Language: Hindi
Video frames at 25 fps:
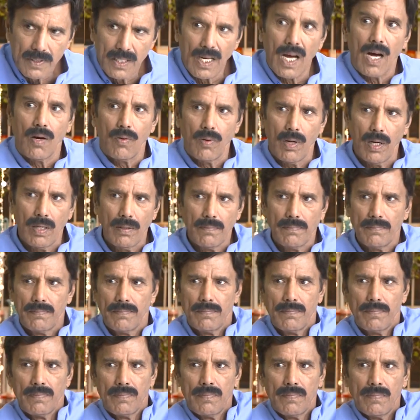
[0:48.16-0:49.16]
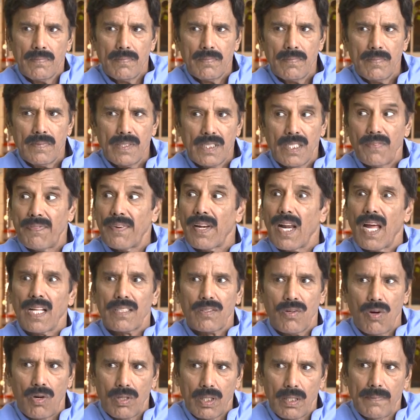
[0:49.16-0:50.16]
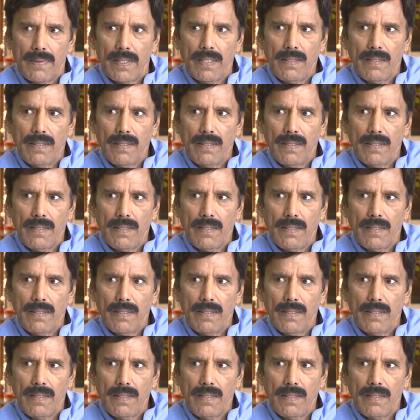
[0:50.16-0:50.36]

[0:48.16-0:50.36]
क्या हुआ ये फरहाद कौन है